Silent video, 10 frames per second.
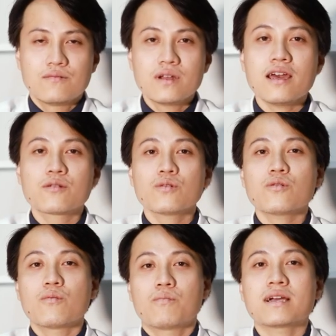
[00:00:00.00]
Vấn đề cuối
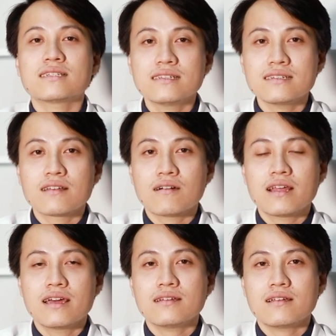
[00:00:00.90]
cùng bác sĩ xin nói
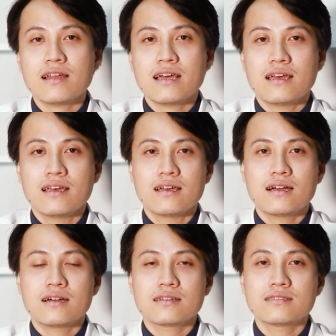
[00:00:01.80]
đến đó
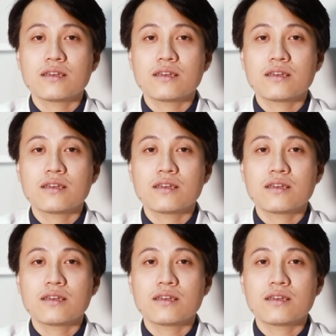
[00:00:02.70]
là